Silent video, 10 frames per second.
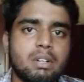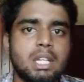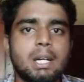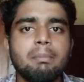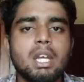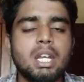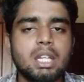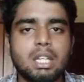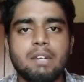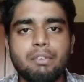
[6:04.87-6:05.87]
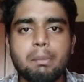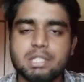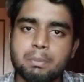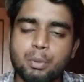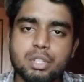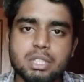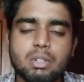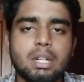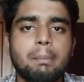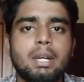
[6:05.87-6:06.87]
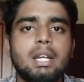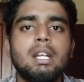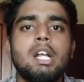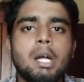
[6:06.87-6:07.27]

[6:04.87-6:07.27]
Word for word: இருக்க வேண்டியதான் இந்த இன்ஃபர்மேஷன் பிடிச்சிருக்கோம் நம்புறேன்